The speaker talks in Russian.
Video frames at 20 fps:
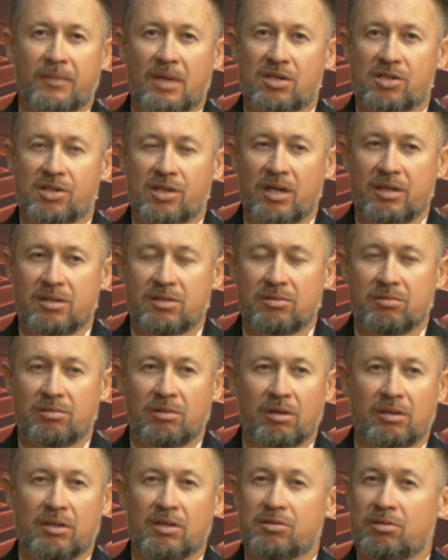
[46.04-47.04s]
шесть
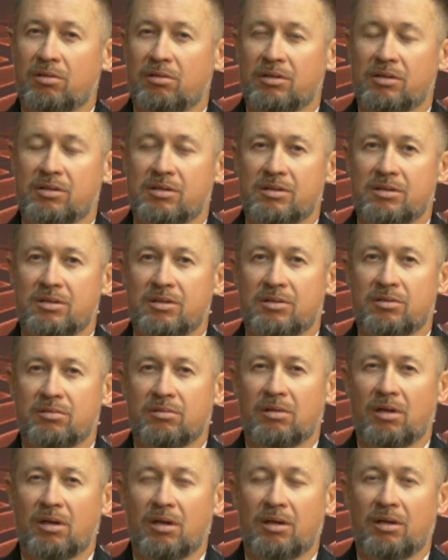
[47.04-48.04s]
суток, дошел до шести
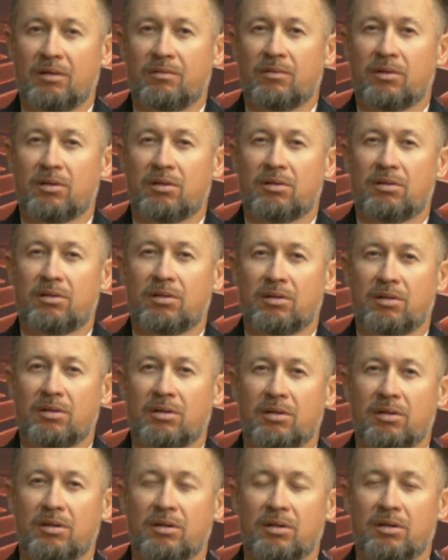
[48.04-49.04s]
суток. И вот
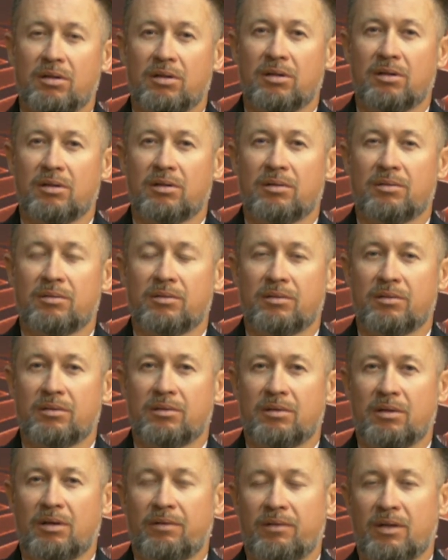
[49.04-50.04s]
э,
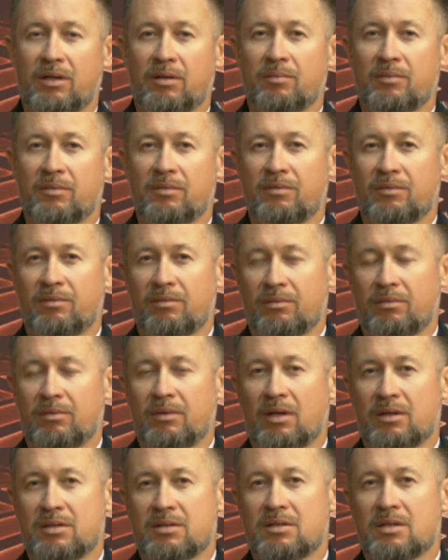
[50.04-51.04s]
на, в
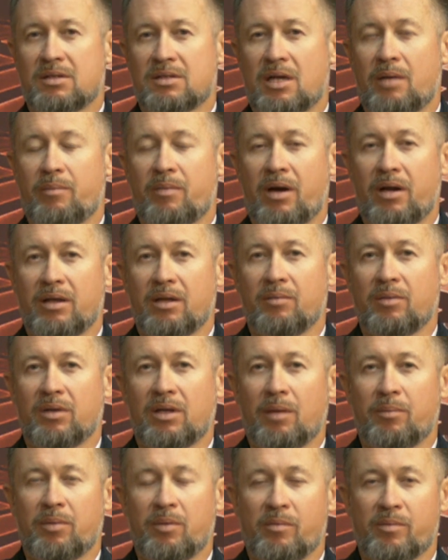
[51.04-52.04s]
этом, на, на самом раннем
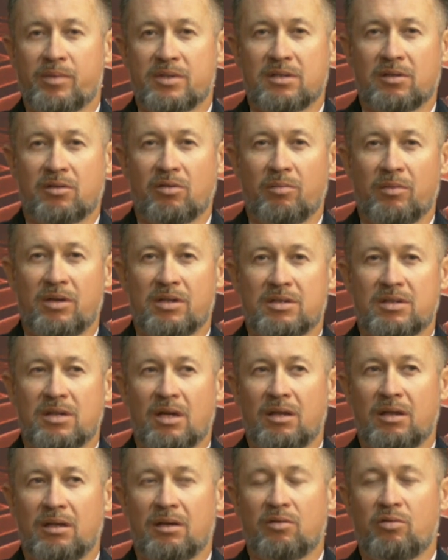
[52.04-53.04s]
этапе мы познакомились с
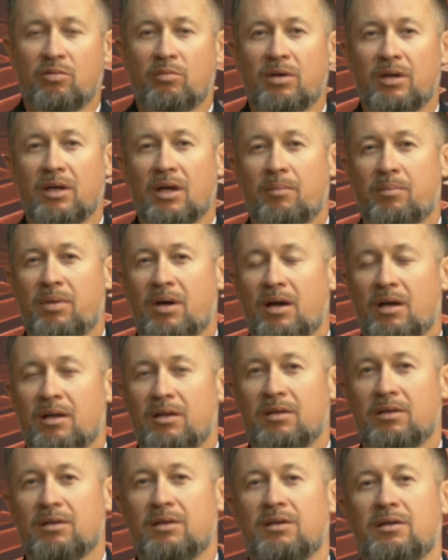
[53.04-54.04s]
Аней Якубой, я
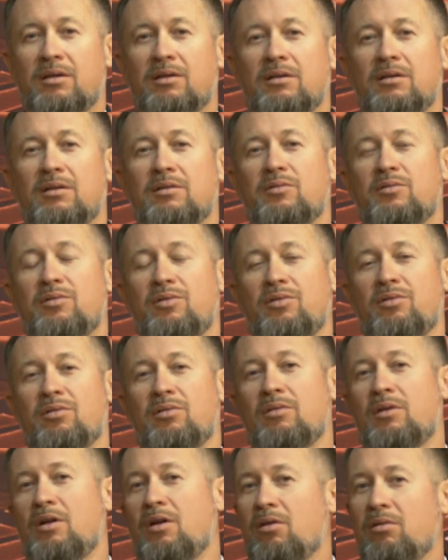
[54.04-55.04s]
проходил их у
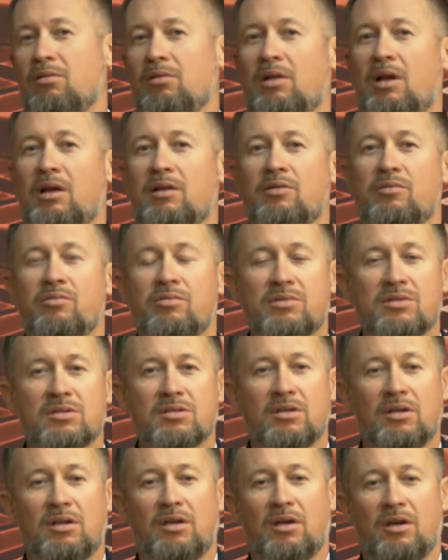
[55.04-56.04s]
нее
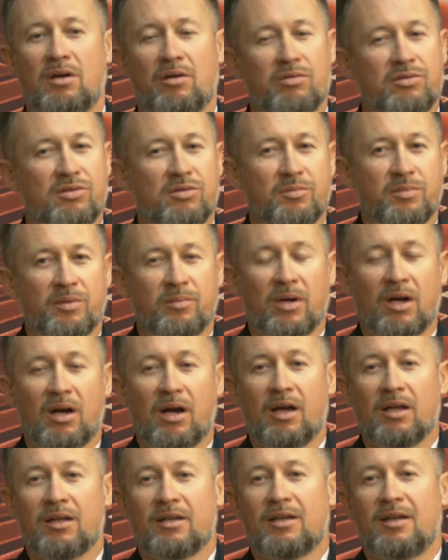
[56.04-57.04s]
онлайн-курс, очень
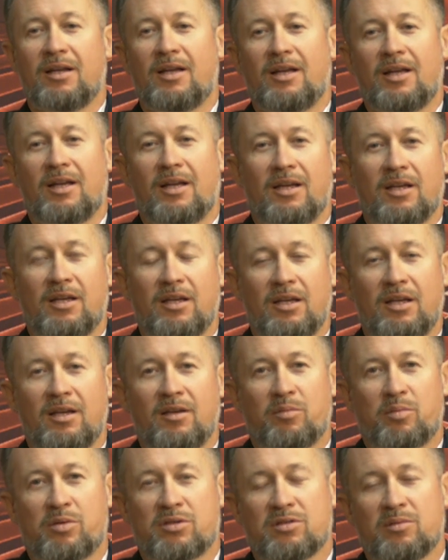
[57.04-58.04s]
помогает.
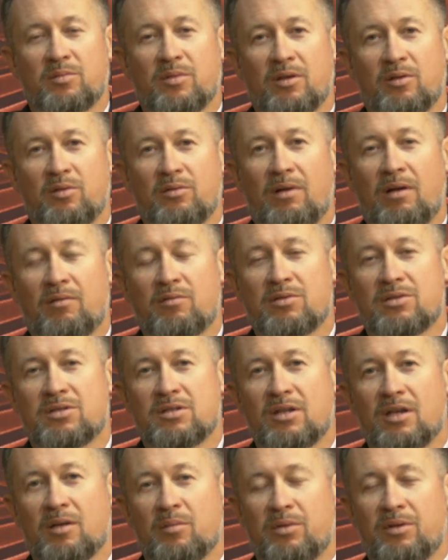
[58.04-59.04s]
И в прошлом году в
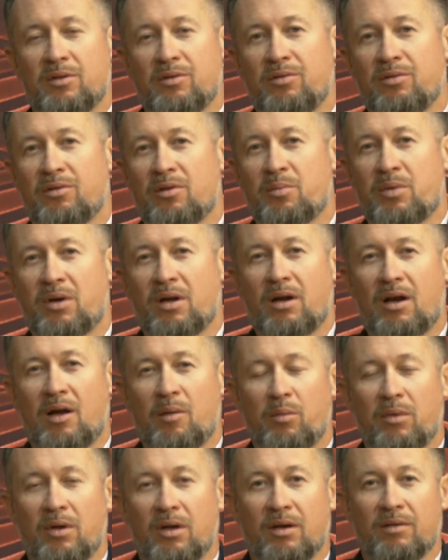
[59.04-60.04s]
августе я был у него на
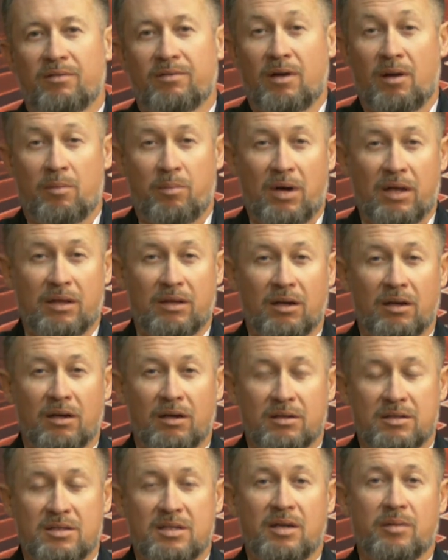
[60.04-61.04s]
программе в
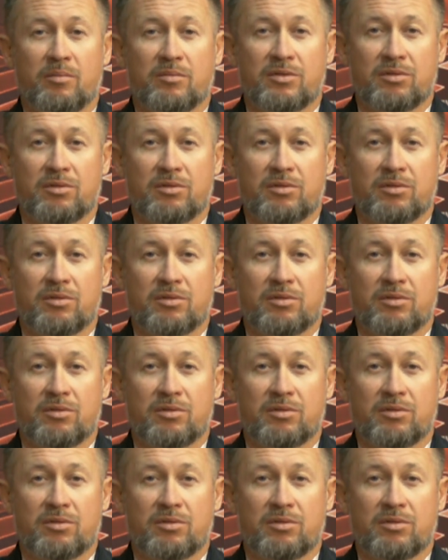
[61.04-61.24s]
Карпатах 7